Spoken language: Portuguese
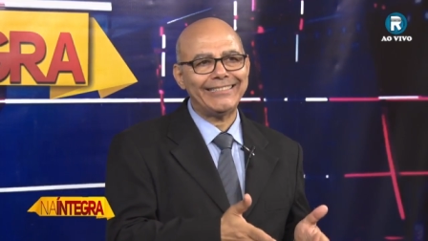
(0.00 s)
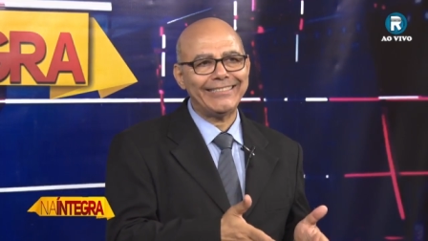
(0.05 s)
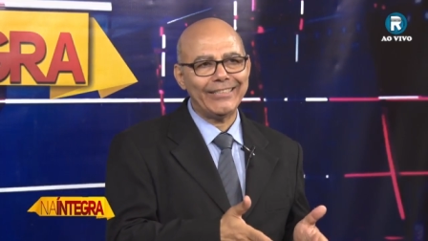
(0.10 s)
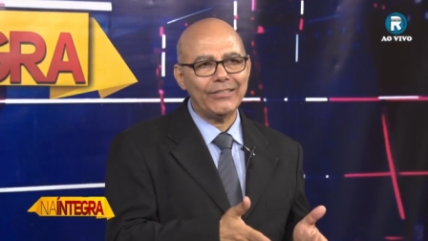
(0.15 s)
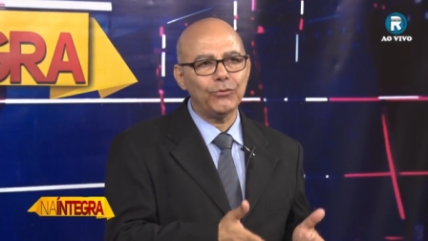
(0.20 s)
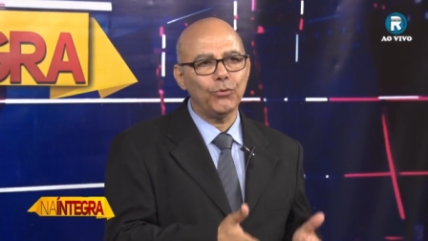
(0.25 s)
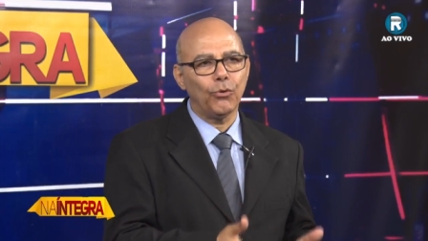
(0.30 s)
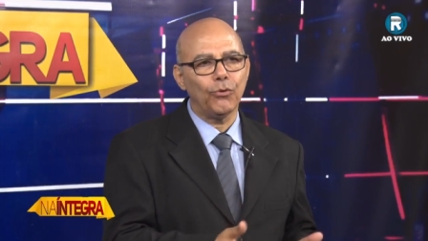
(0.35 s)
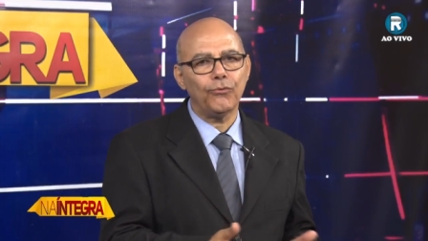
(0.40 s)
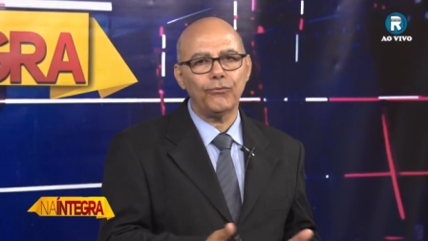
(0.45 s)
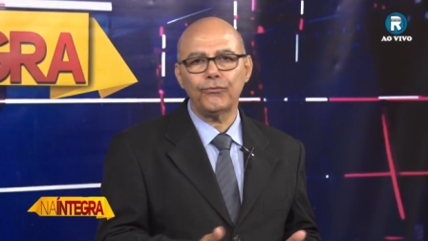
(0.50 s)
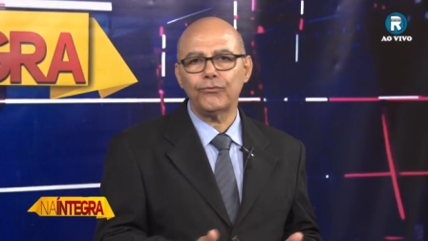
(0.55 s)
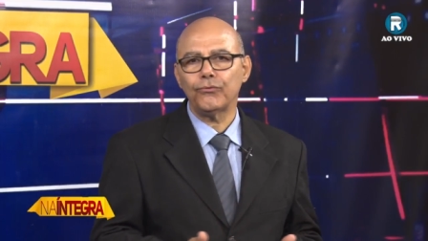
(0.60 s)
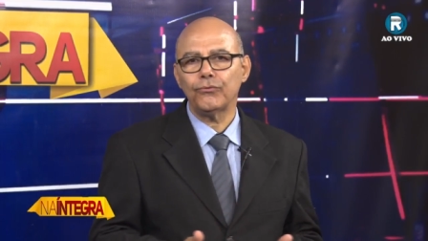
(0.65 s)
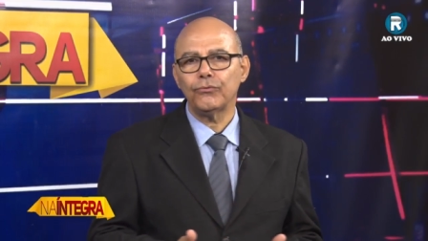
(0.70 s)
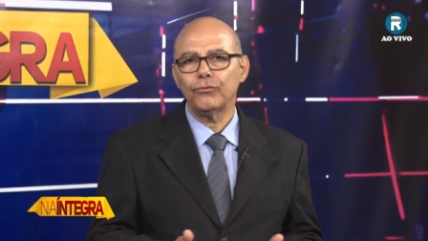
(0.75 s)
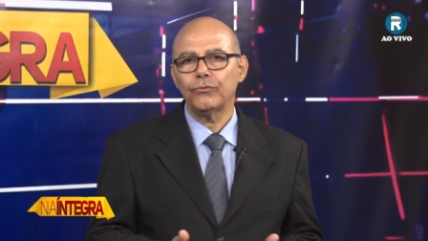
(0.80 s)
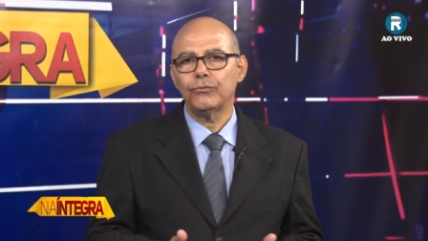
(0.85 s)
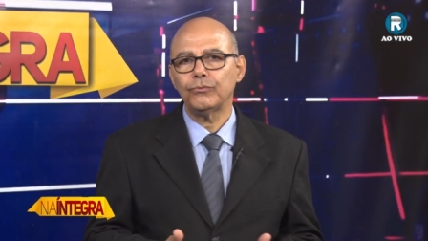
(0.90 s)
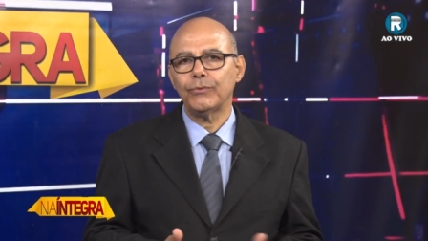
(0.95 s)
de novo,
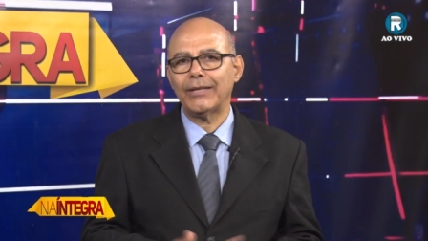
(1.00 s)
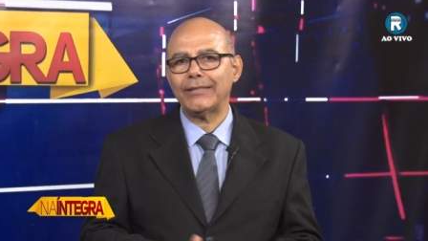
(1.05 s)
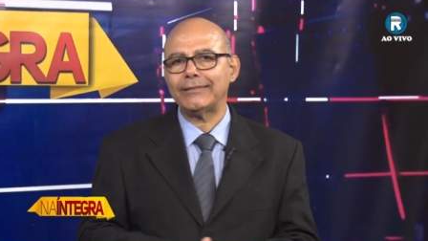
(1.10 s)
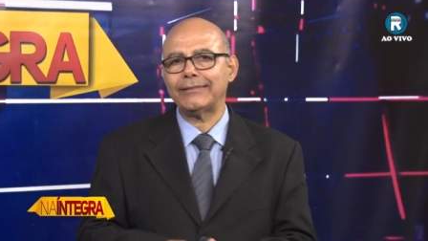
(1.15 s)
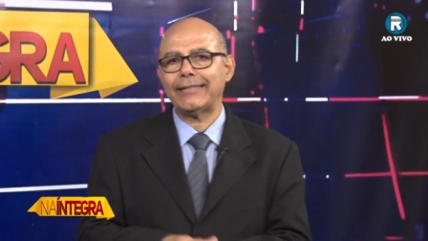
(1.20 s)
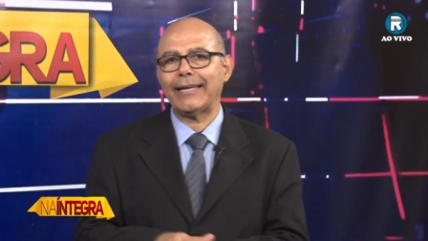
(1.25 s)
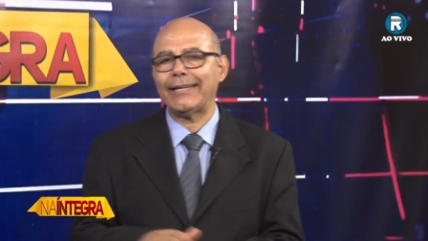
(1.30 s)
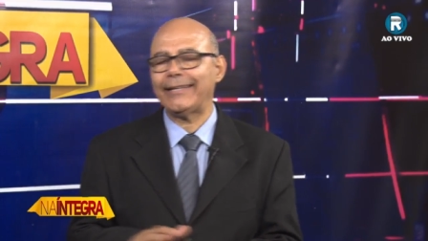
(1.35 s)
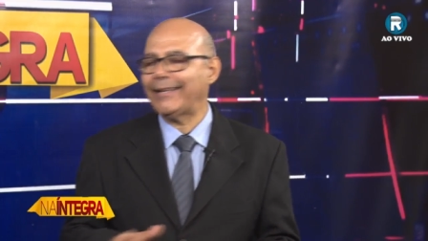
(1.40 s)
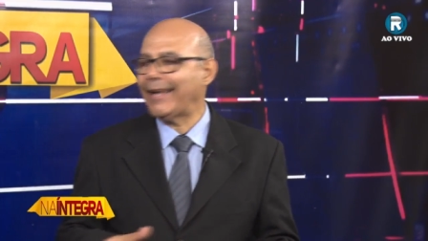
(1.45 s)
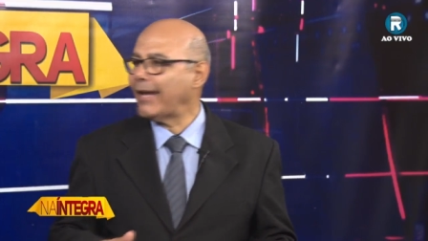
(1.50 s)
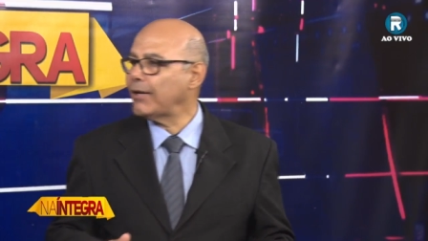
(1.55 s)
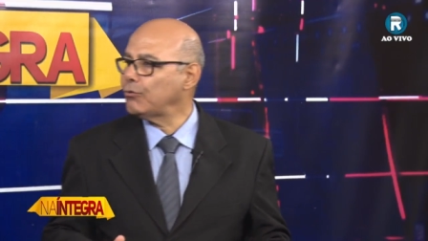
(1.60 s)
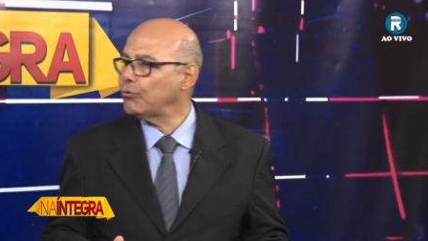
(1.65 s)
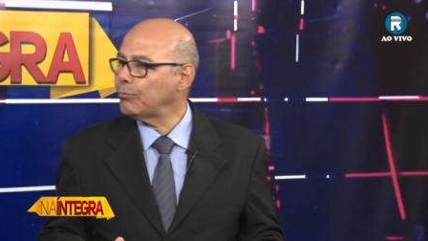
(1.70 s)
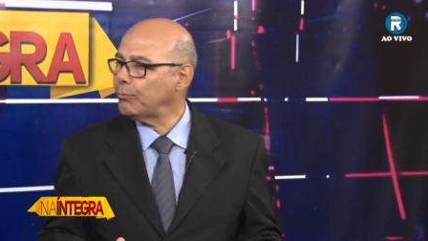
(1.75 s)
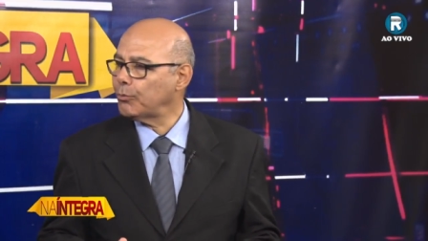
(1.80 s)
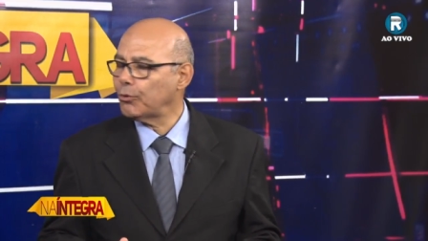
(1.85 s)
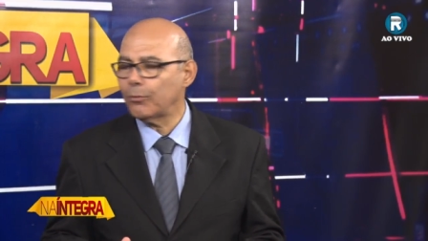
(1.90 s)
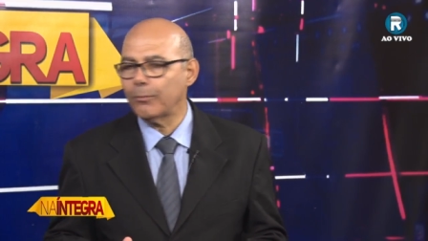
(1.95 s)
né, sem
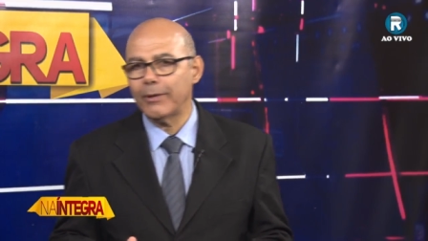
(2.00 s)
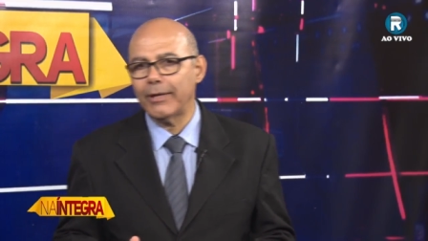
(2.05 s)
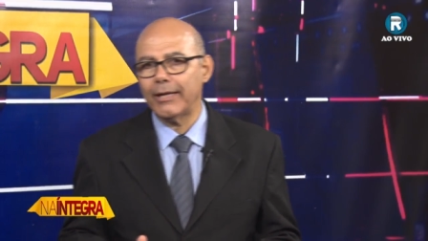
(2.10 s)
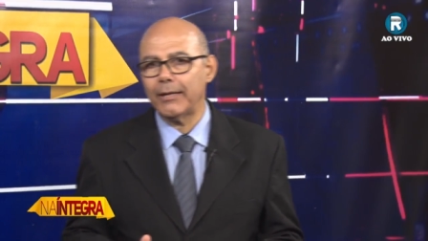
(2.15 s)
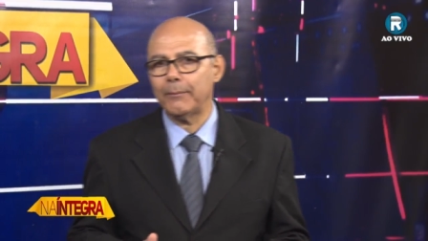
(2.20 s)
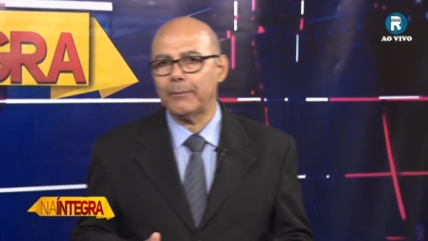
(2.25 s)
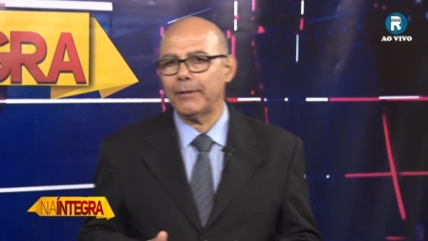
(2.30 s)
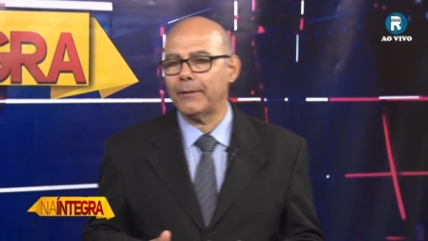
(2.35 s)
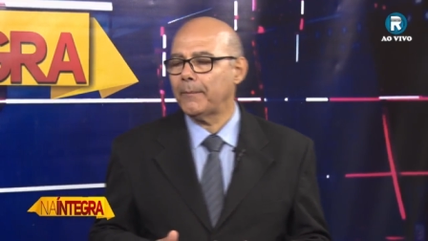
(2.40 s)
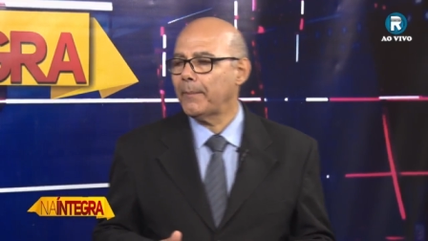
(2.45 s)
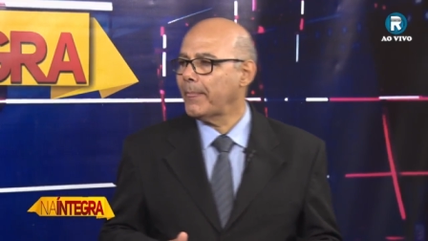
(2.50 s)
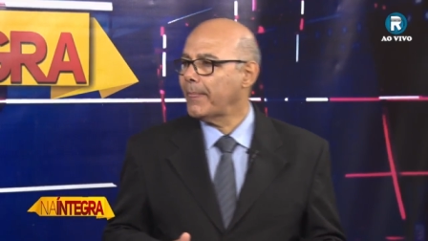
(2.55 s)
nenhum problema.